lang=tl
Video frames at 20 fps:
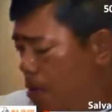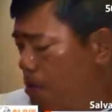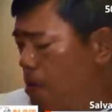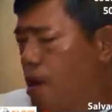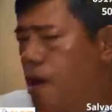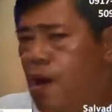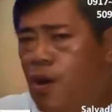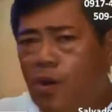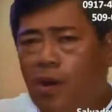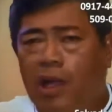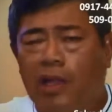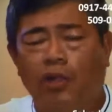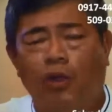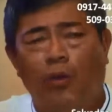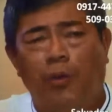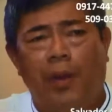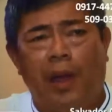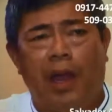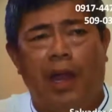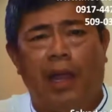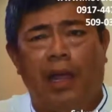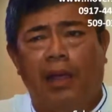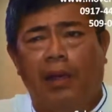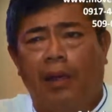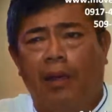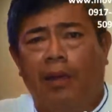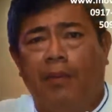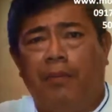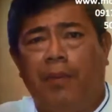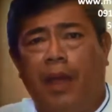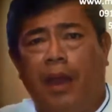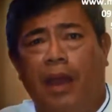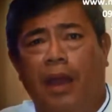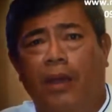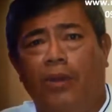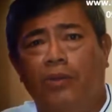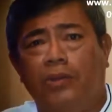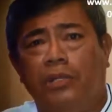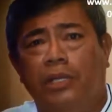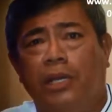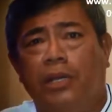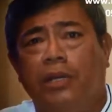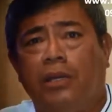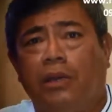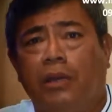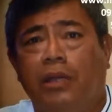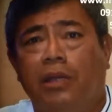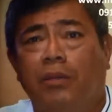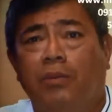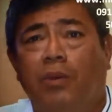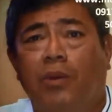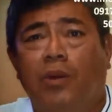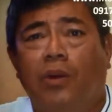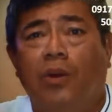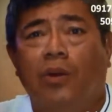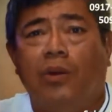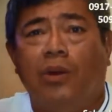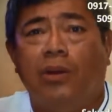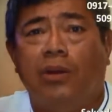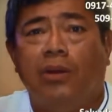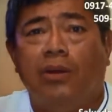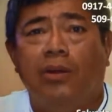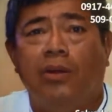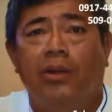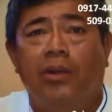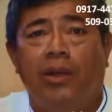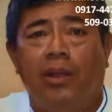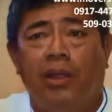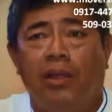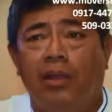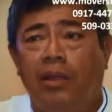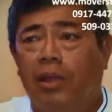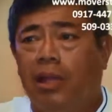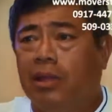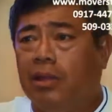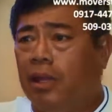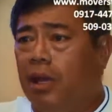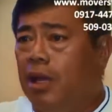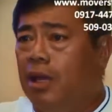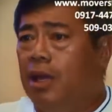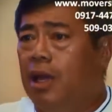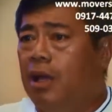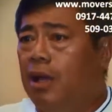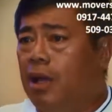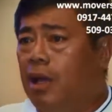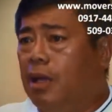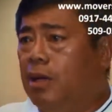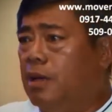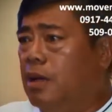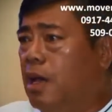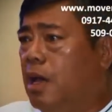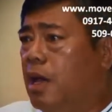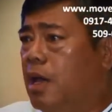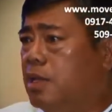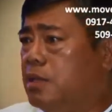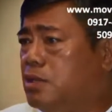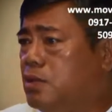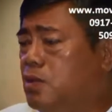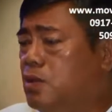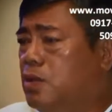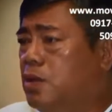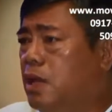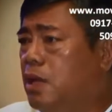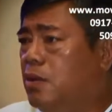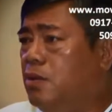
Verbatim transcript: ang mga ugat ko parang para akong si Incredible Hulk na talagang ang lakas ko